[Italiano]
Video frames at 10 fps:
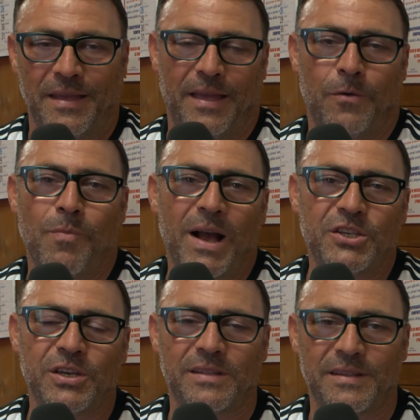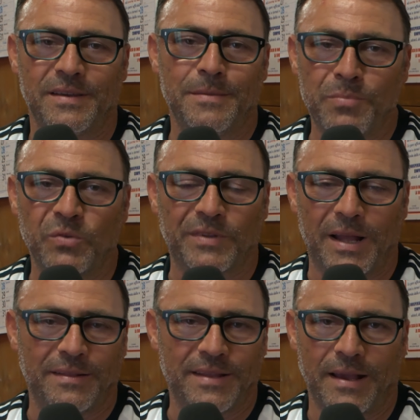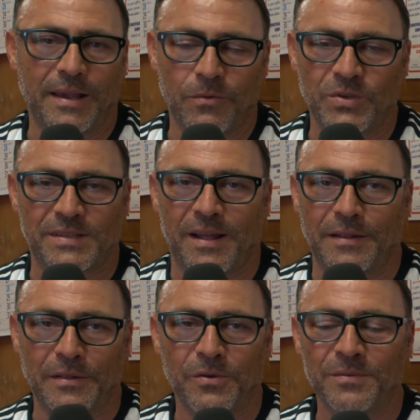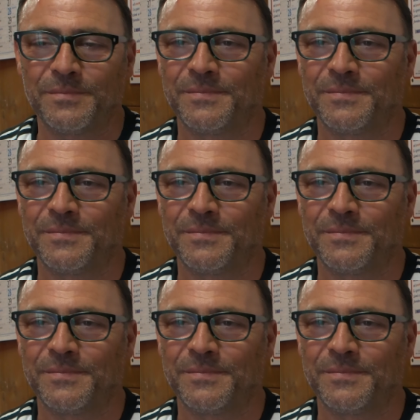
è un budget importante anche quest'anno.